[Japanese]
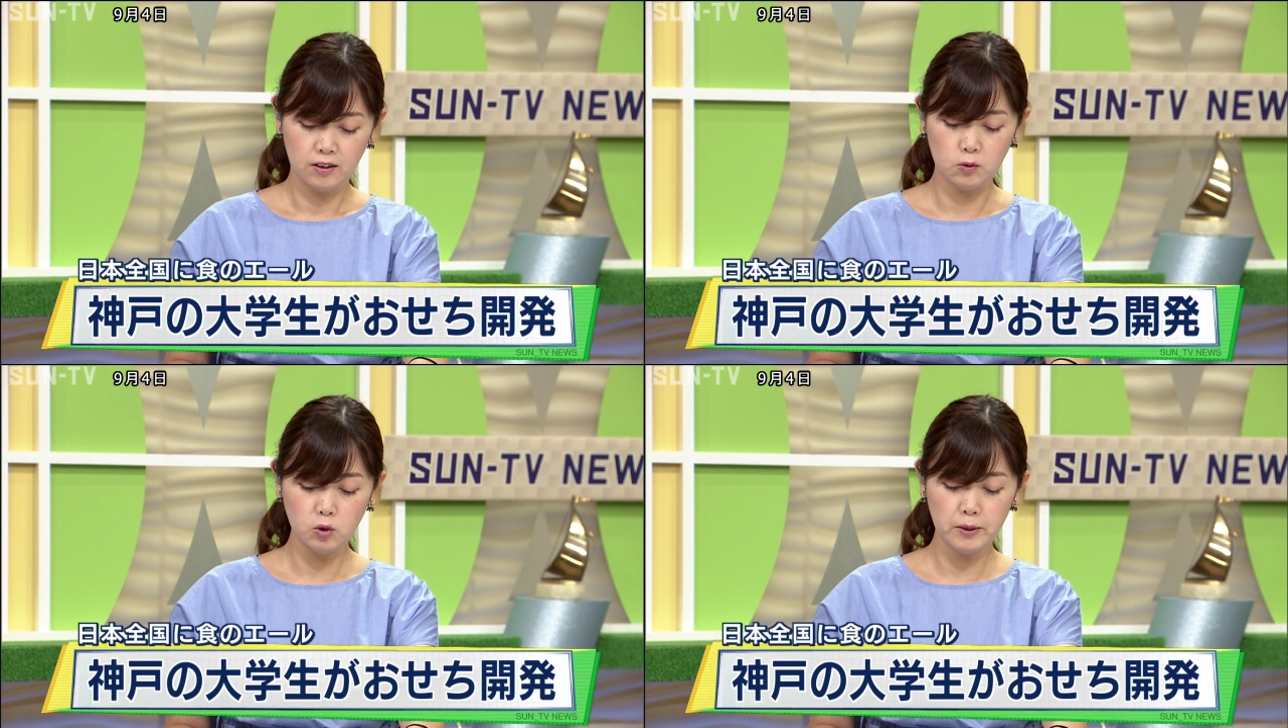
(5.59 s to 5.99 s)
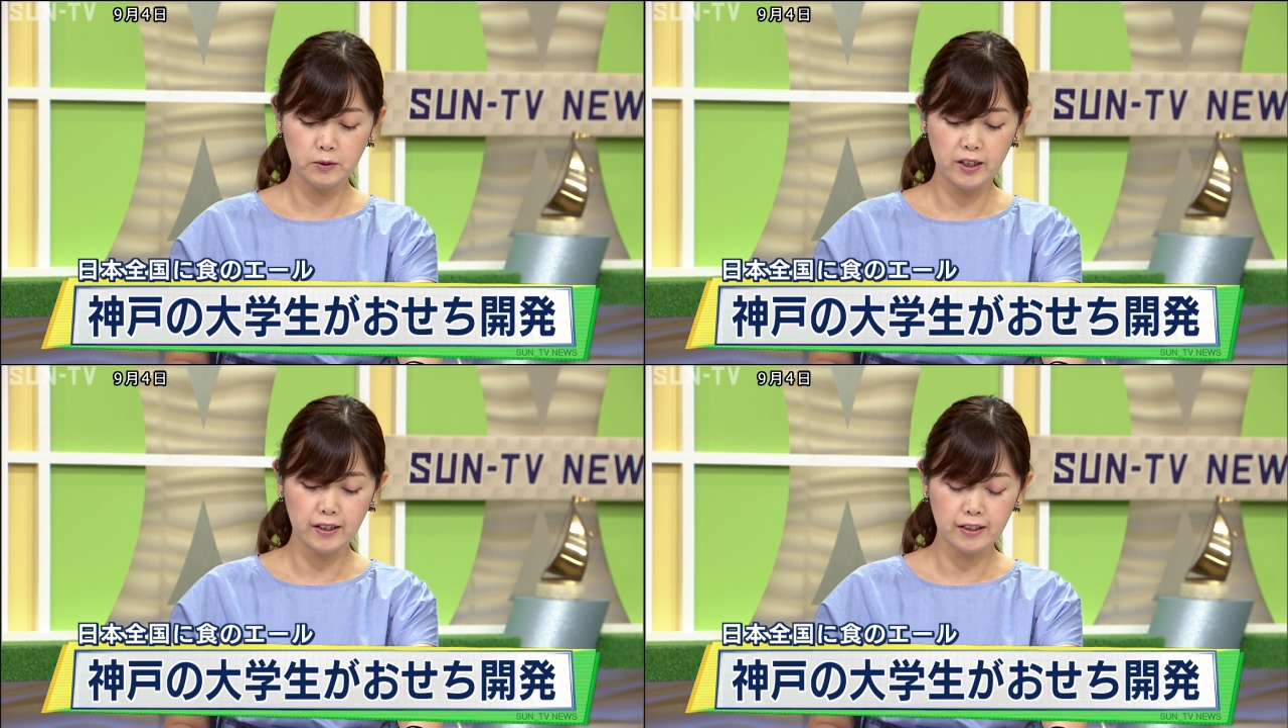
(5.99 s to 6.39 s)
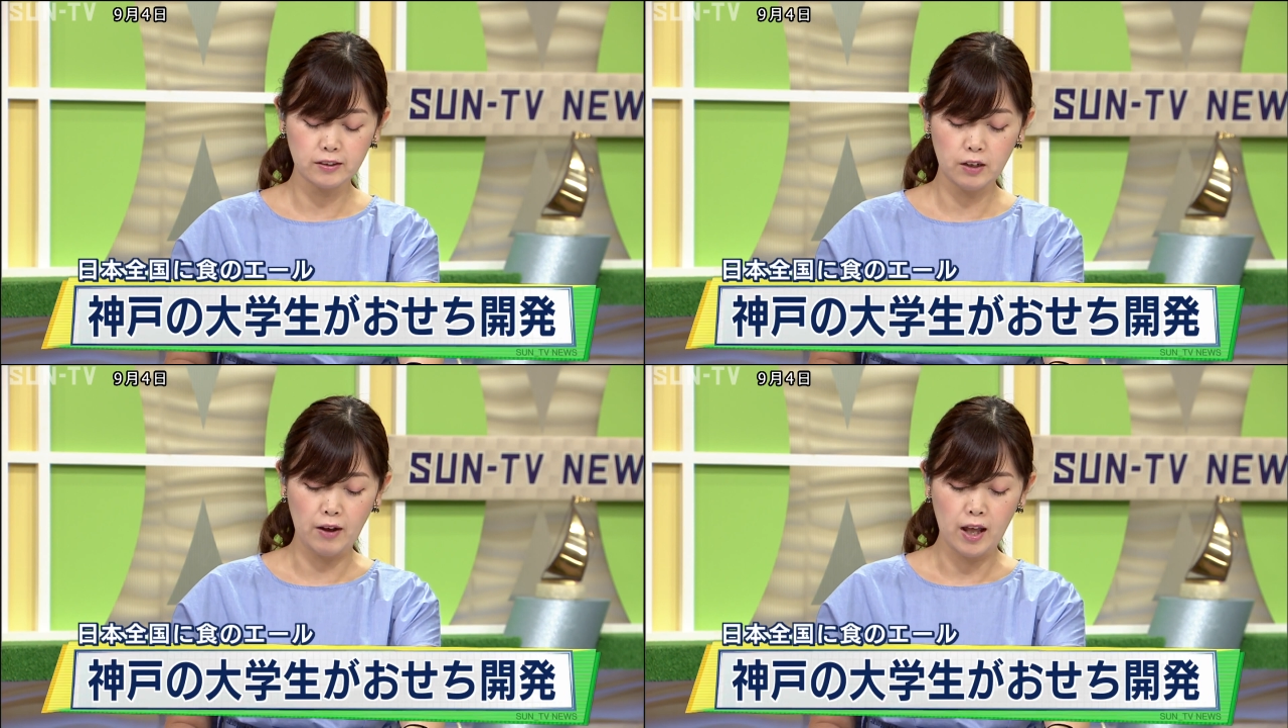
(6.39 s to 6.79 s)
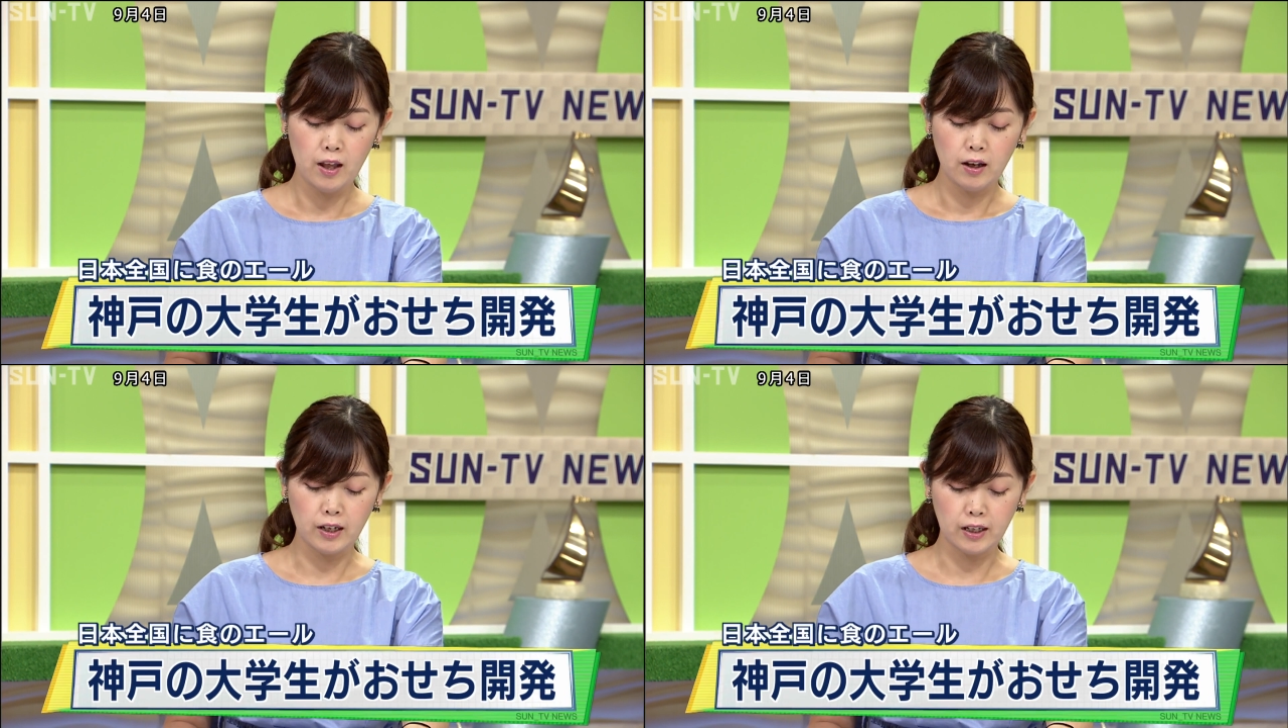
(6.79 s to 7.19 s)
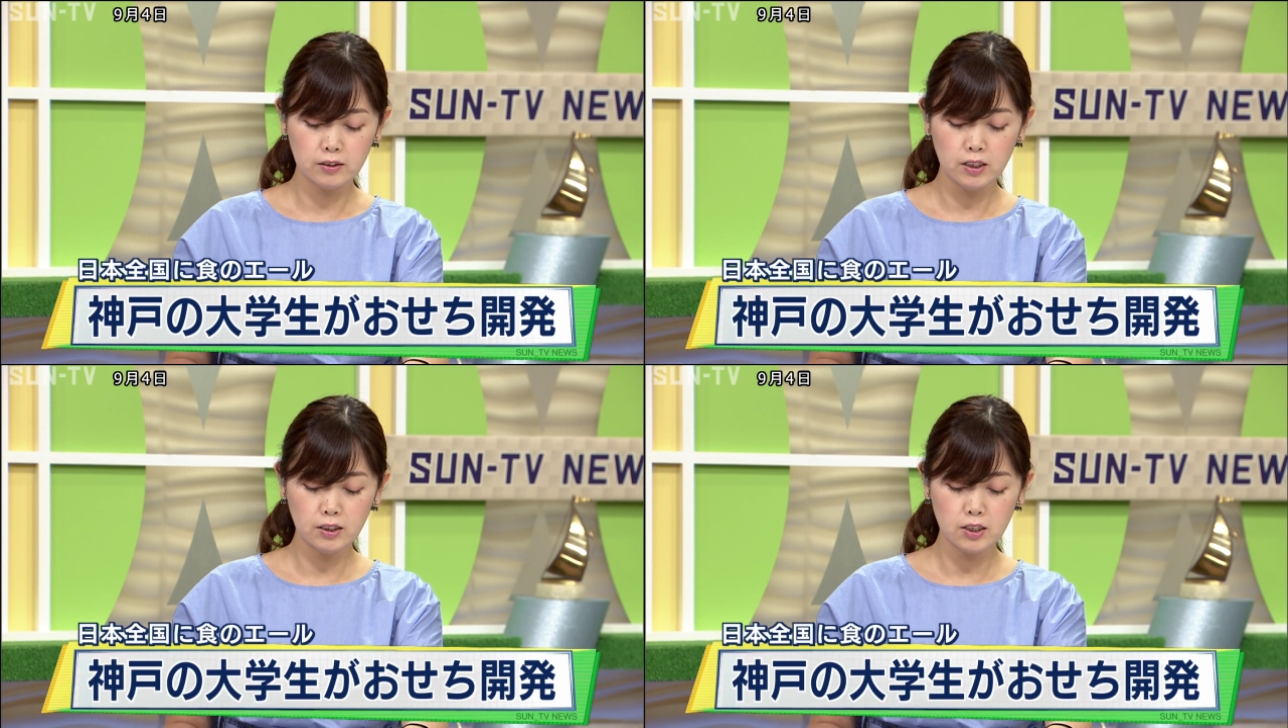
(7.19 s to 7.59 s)
神戸の大学では学
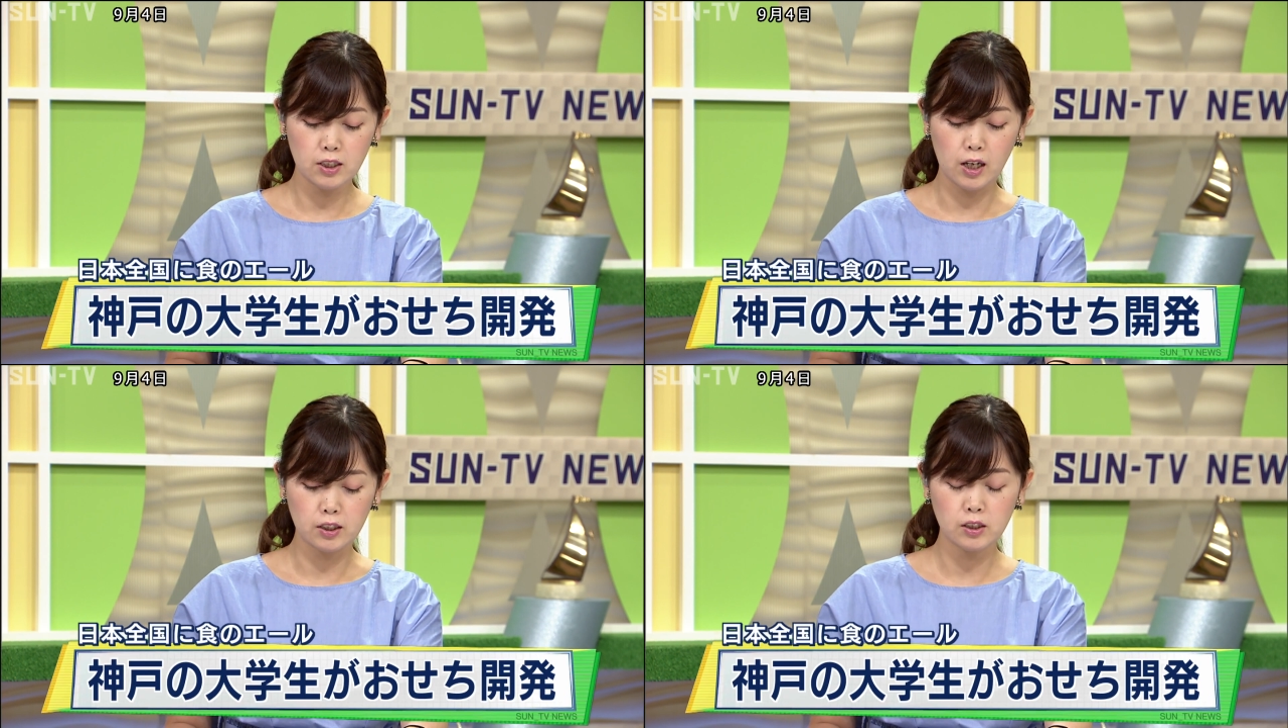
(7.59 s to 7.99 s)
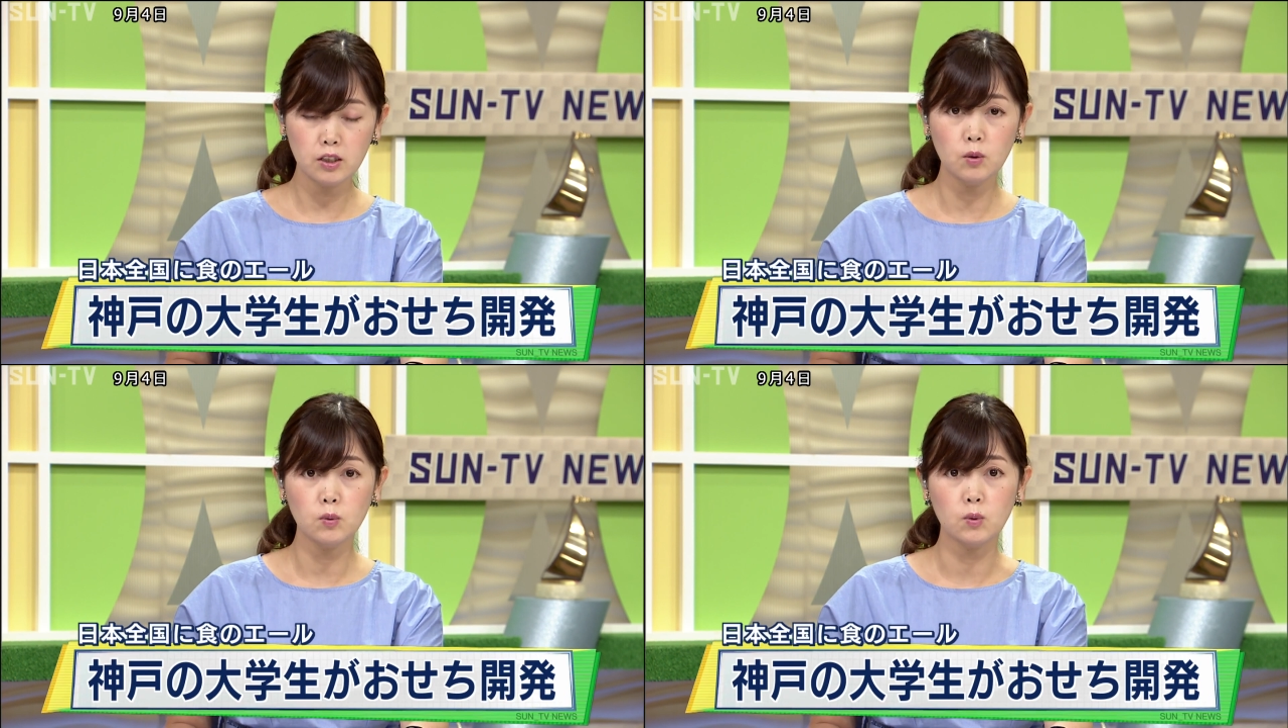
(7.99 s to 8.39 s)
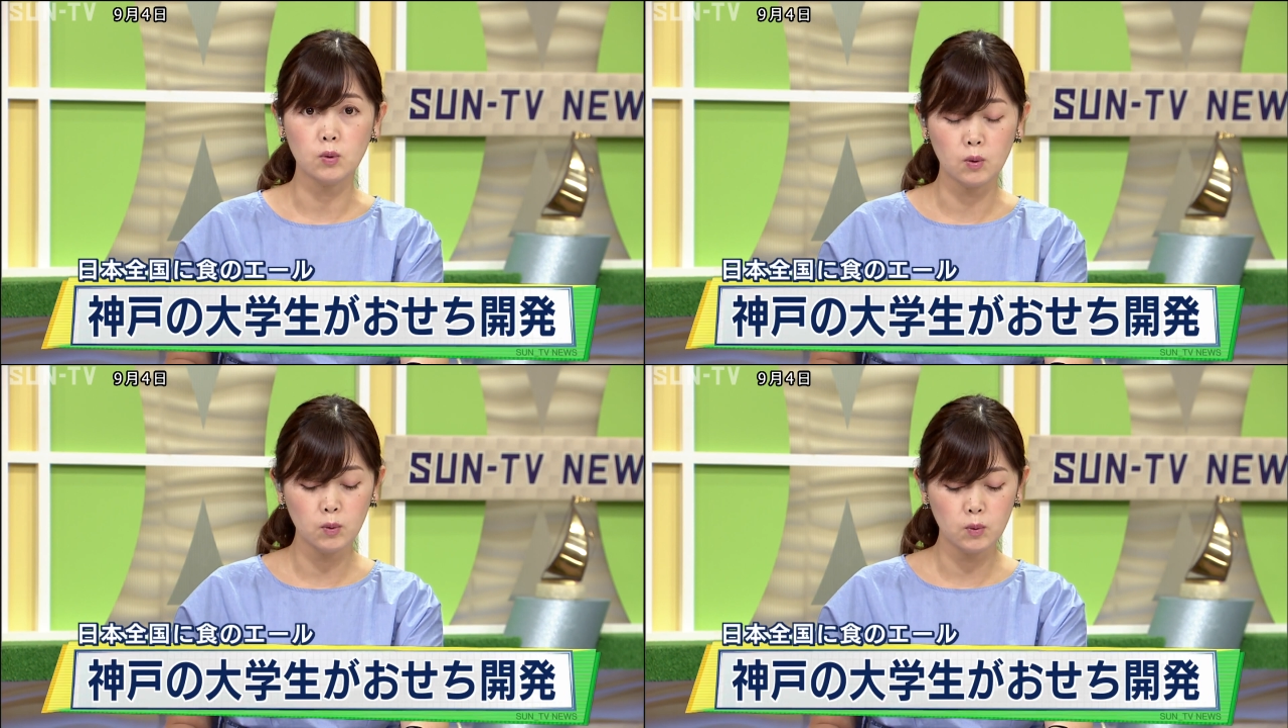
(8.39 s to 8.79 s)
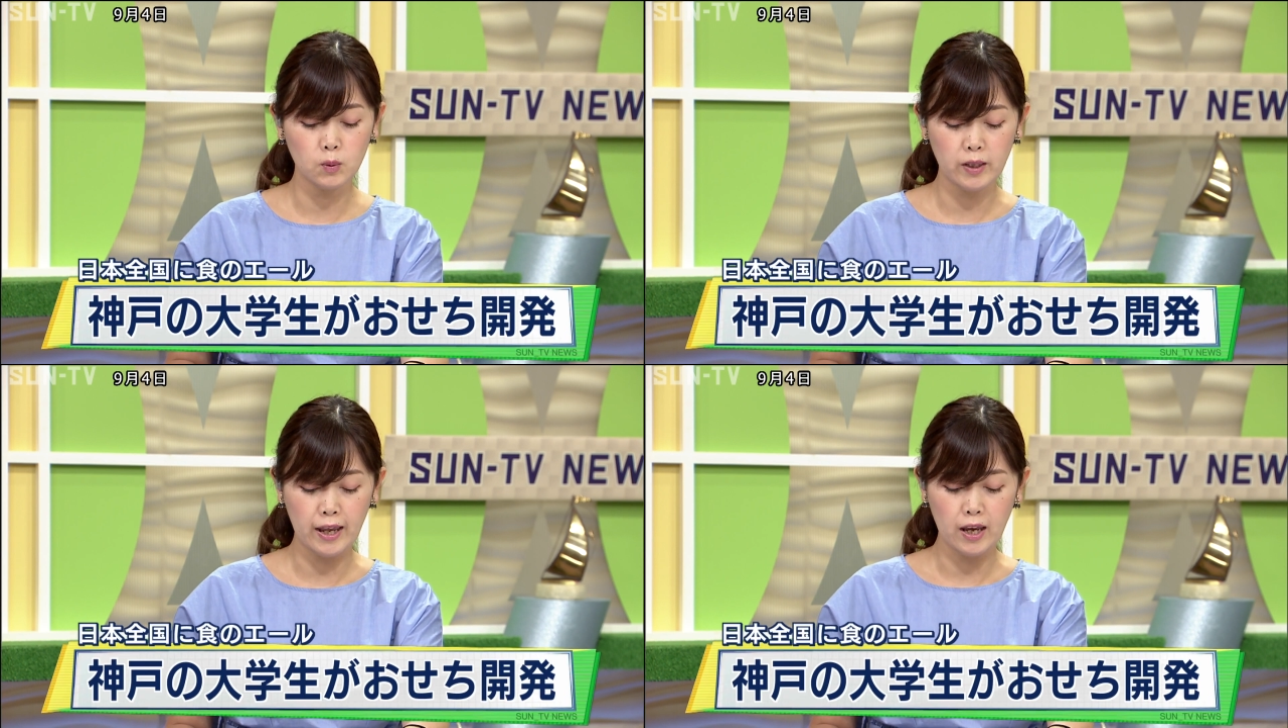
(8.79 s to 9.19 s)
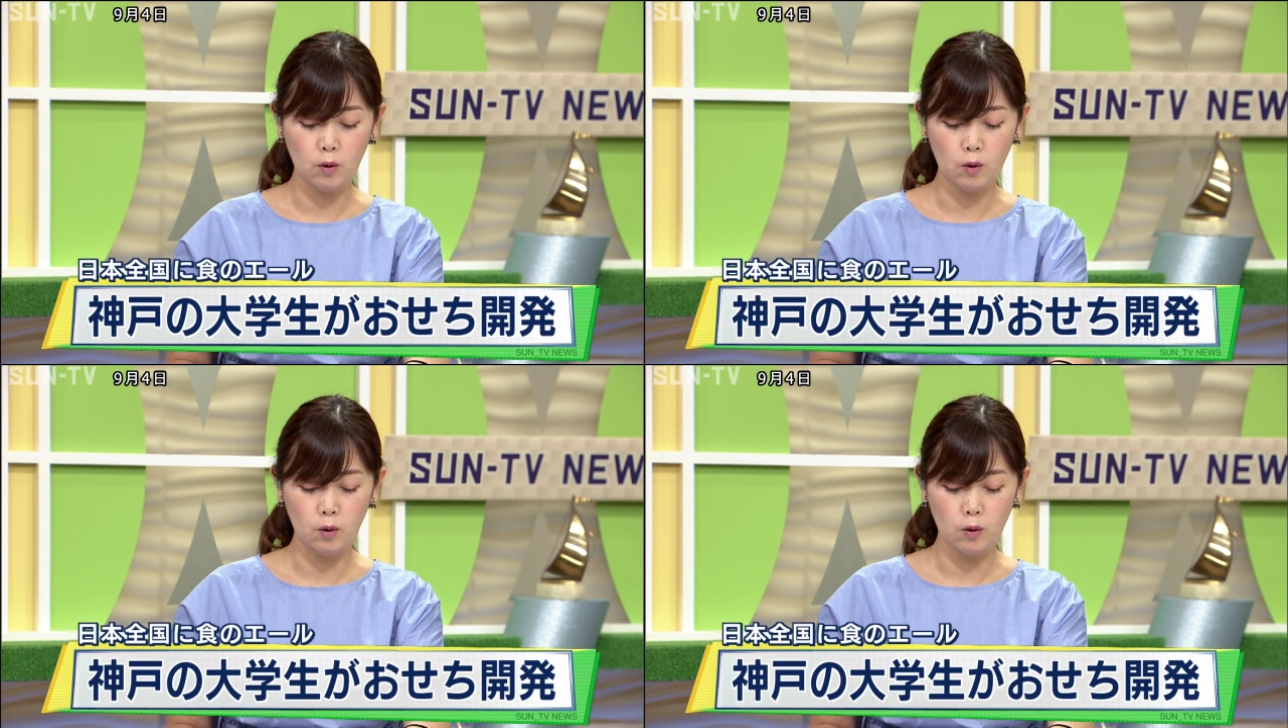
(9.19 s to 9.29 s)
生たちが企業と共同で